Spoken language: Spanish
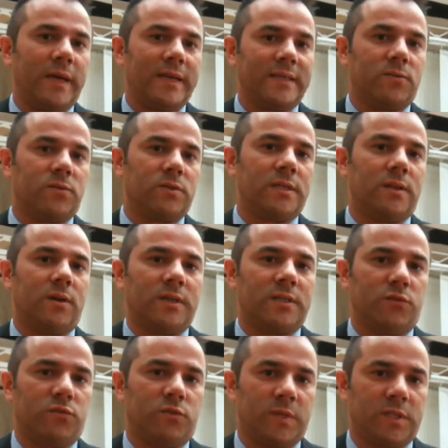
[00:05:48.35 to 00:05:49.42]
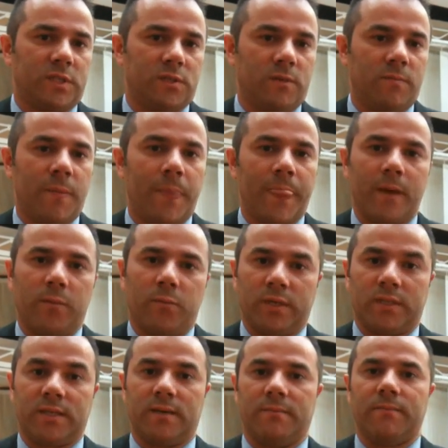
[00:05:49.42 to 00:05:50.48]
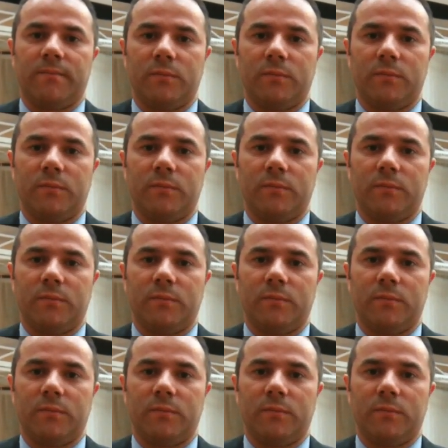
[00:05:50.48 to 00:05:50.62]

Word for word: esa, esa información puede ser